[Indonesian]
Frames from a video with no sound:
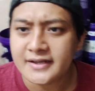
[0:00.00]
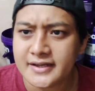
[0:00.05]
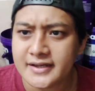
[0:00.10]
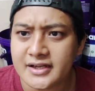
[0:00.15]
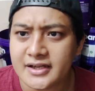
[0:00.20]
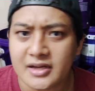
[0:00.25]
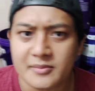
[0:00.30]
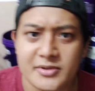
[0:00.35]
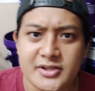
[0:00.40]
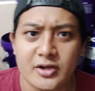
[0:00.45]

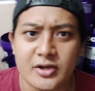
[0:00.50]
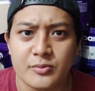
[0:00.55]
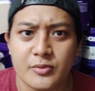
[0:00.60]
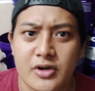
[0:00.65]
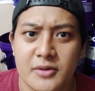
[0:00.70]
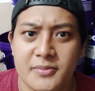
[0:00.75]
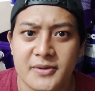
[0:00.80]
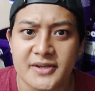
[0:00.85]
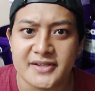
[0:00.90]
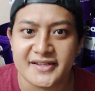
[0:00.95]
Yalah, bisa aku
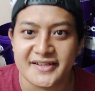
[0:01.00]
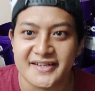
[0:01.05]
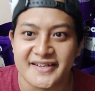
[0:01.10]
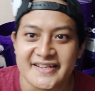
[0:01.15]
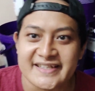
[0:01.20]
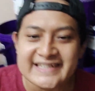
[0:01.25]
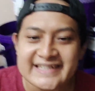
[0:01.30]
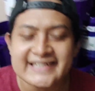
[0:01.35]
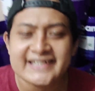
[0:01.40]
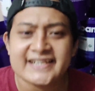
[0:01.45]
buka
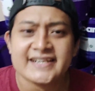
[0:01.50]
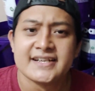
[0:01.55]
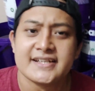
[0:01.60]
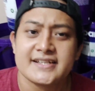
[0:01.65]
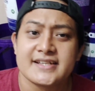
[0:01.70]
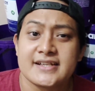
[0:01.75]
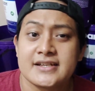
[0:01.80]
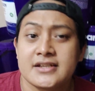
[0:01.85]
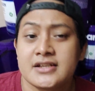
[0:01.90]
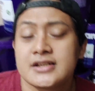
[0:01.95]
plastiknya.
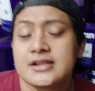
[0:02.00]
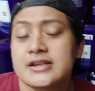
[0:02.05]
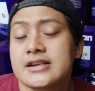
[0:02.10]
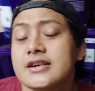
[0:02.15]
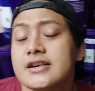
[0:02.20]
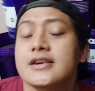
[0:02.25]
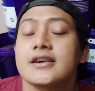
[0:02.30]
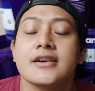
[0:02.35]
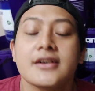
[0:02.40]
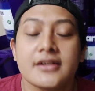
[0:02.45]

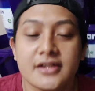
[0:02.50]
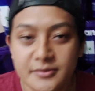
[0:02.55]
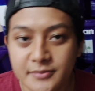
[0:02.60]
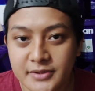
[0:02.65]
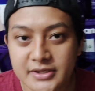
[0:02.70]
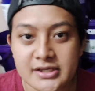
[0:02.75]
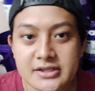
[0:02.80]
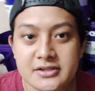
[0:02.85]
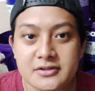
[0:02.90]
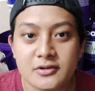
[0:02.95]

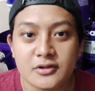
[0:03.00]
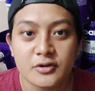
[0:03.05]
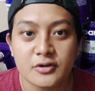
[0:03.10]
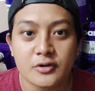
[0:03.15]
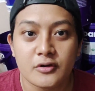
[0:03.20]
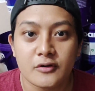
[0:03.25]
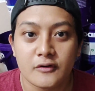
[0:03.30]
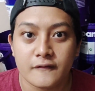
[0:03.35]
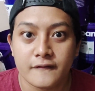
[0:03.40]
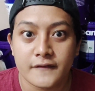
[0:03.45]
Sedemikian
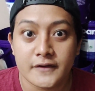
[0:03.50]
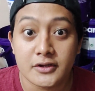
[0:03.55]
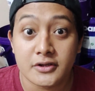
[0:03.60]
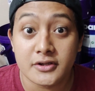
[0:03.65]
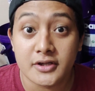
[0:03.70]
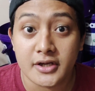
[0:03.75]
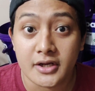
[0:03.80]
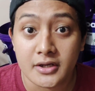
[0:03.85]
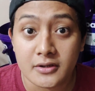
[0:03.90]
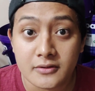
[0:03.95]
dulu video
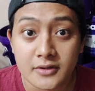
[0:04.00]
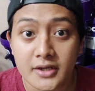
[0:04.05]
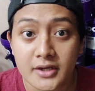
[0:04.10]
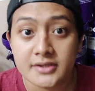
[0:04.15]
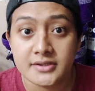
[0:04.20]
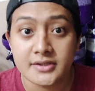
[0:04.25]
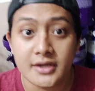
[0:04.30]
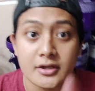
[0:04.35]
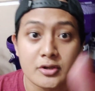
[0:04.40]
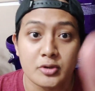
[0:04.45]
dari aku
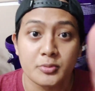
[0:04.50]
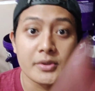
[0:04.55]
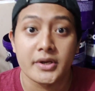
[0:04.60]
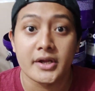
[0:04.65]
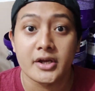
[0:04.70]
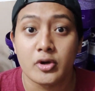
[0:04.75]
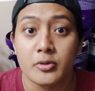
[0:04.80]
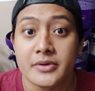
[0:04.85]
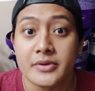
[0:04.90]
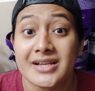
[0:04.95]
guys. Jangan lupa
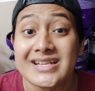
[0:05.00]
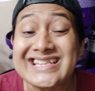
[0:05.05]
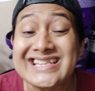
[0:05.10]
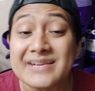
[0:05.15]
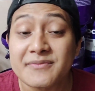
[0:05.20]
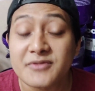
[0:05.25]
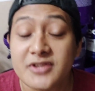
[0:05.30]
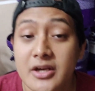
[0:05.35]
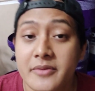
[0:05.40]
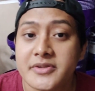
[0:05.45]
like, komen, dan
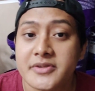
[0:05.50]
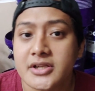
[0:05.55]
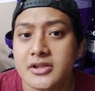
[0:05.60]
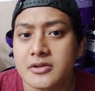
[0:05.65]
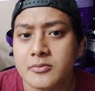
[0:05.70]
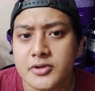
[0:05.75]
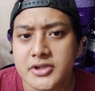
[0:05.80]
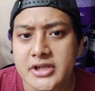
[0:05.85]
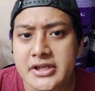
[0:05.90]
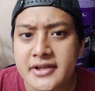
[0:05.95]
subscribe
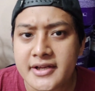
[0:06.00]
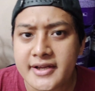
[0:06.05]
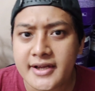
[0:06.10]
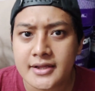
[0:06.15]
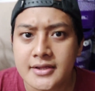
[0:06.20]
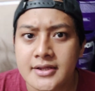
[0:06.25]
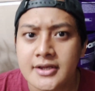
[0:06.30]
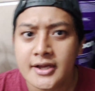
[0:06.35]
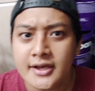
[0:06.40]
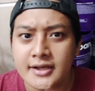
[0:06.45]
channel Bocah
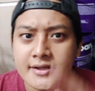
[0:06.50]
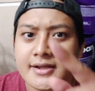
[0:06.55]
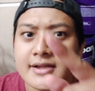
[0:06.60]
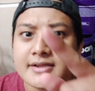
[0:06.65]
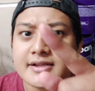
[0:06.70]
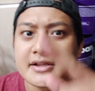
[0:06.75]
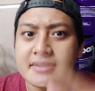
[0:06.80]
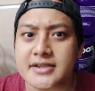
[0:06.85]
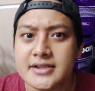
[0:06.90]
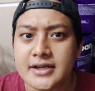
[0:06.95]
Nyegian
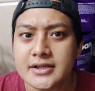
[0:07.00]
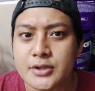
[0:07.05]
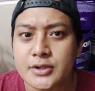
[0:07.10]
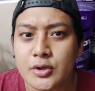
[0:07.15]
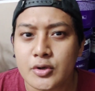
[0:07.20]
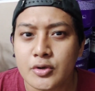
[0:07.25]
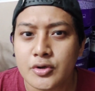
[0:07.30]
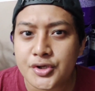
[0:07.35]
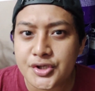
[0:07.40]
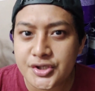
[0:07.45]
Dan nantikan
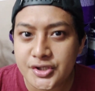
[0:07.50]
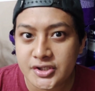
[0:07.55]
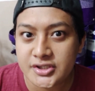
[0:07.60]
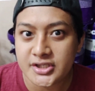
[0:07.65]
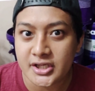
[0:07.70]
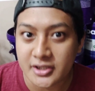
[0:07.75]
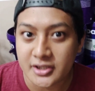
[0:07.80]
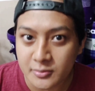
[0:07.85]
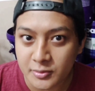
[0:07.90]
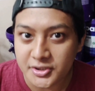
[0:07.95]
terus
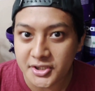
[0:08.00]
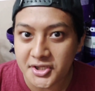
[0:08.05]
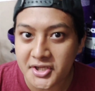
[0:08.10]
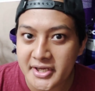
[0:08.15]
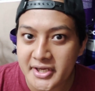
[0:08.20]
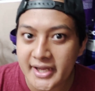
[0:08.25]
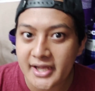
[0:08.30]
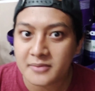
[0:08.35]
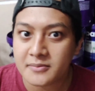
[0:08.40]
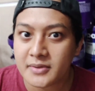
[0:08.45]
channel Bocah
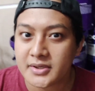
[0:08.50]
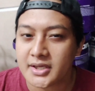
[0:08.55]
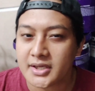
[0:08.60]
Nyegian